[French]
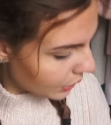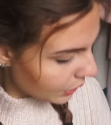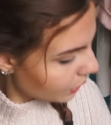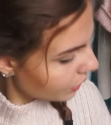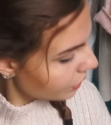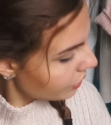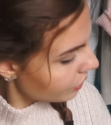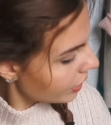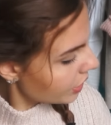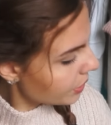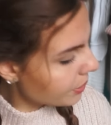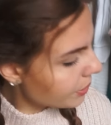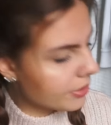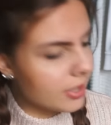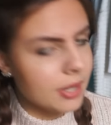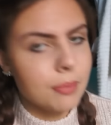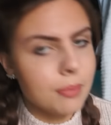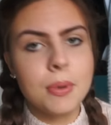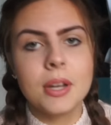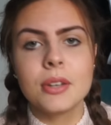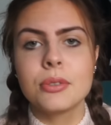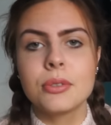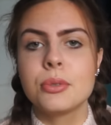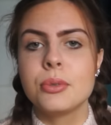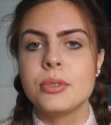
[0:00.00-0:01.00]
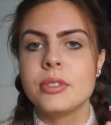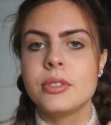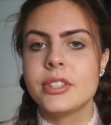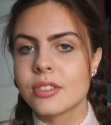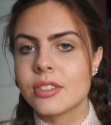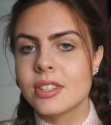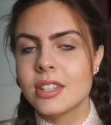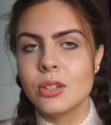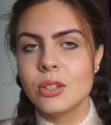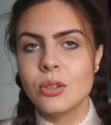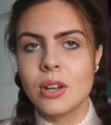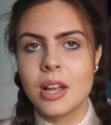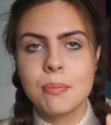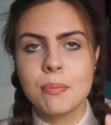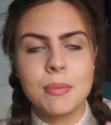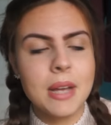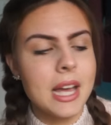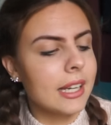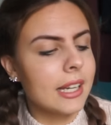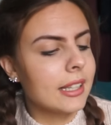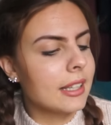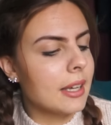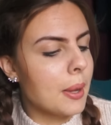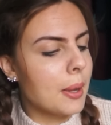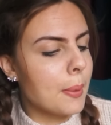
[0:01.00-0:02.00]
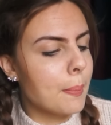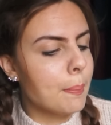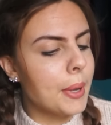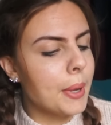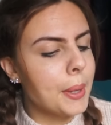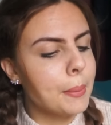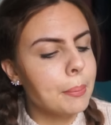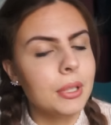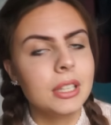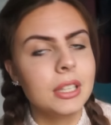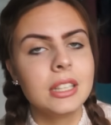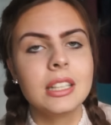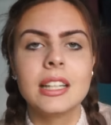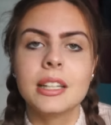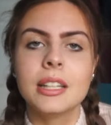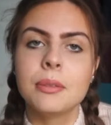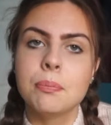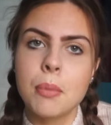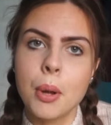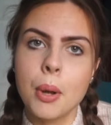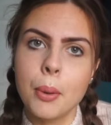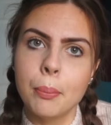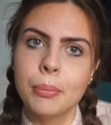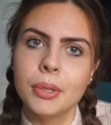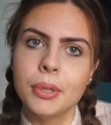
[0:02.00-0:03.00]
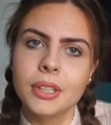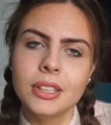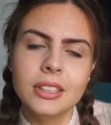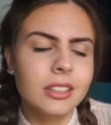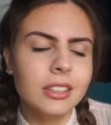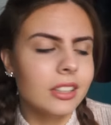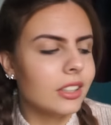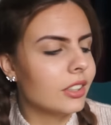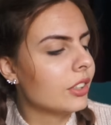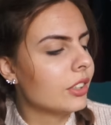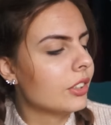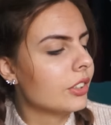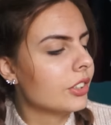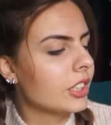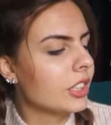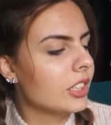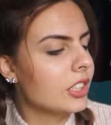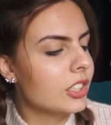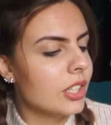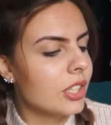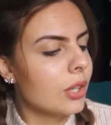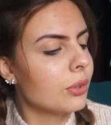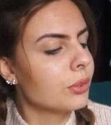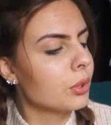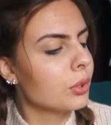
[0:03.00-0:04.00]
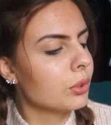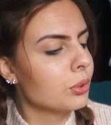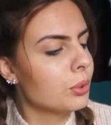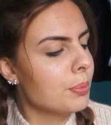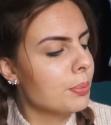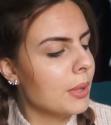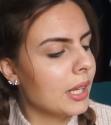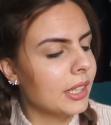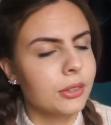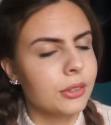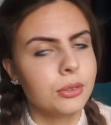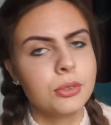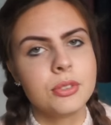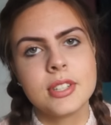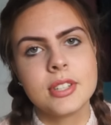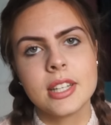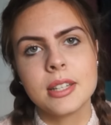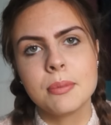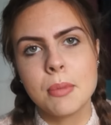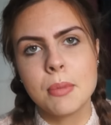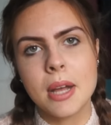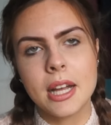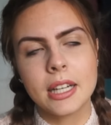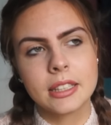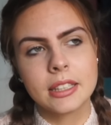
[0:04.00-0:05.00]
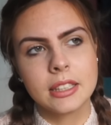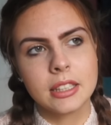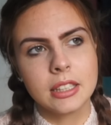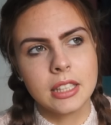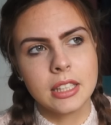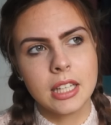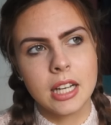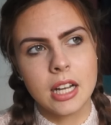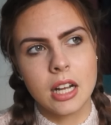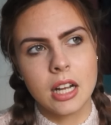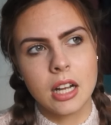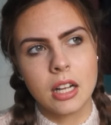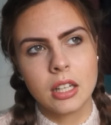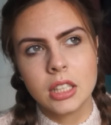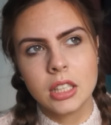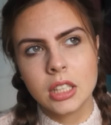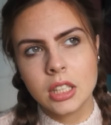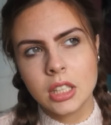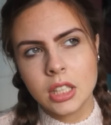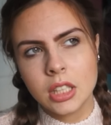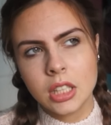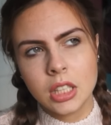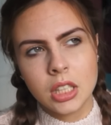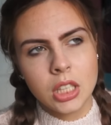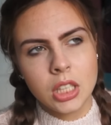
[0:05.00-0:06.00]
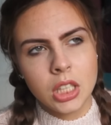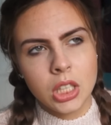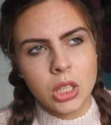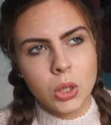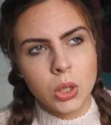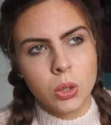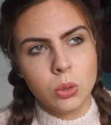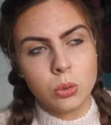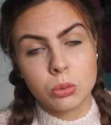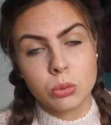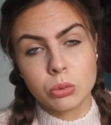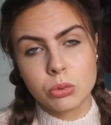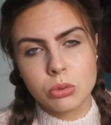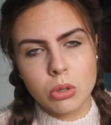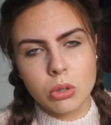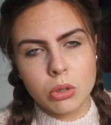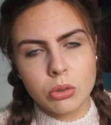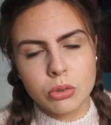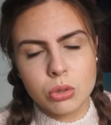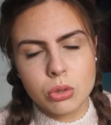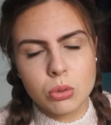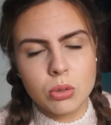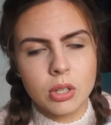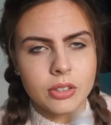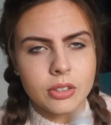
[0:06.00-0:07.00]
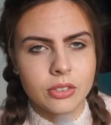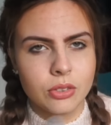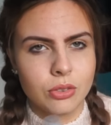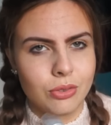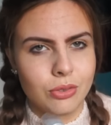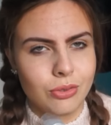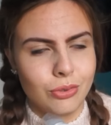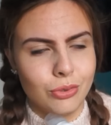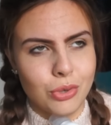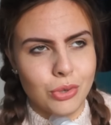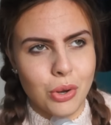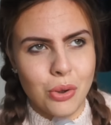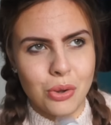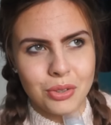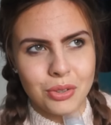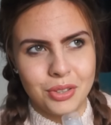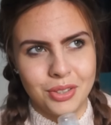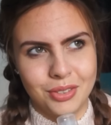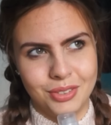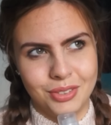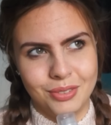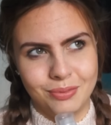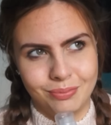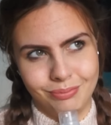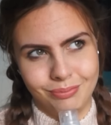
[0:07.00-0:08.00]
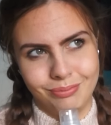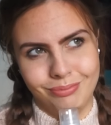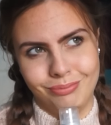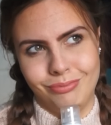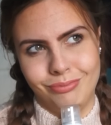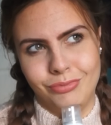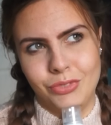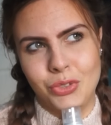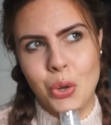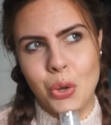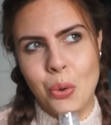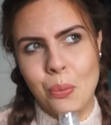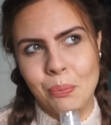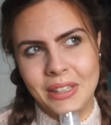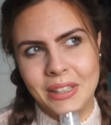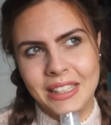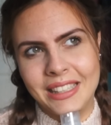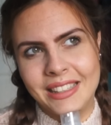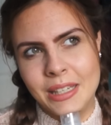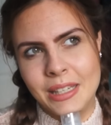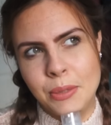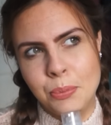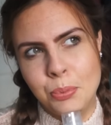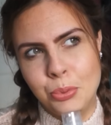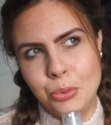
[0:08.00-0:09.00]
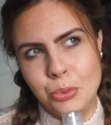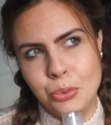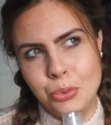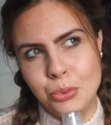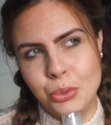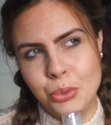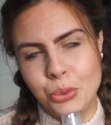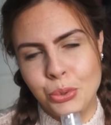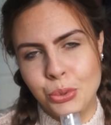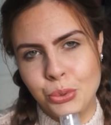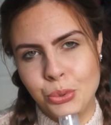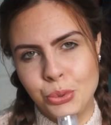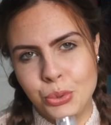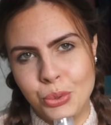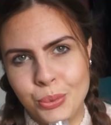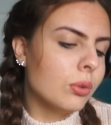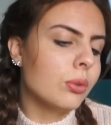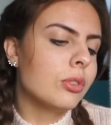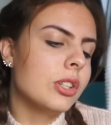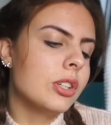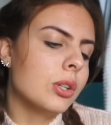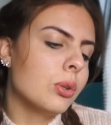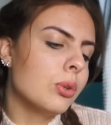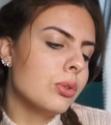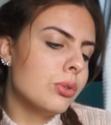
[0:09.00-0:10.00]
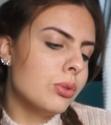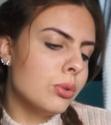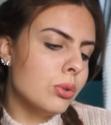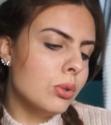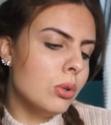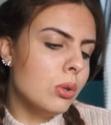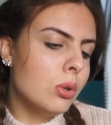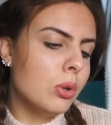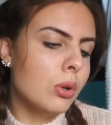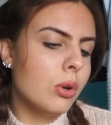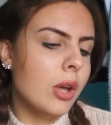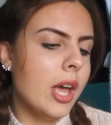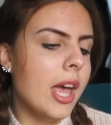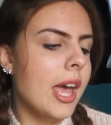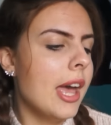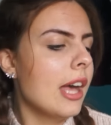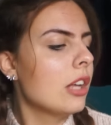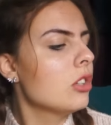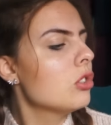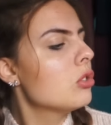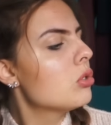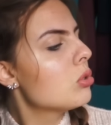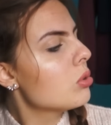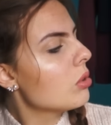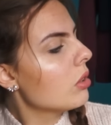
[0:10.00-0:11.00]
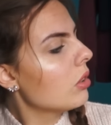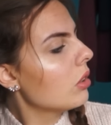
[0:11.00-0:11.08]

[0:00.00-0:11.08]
Donc je vais commencer par celui-ci. C'est de la marque euh, Bumble and Bumble. Euh, j'ai déjà entendu parler de cette marque il y a longtemps, je crois, genre dans mes débuts de YouTube. Donc j'ai reçu le hair...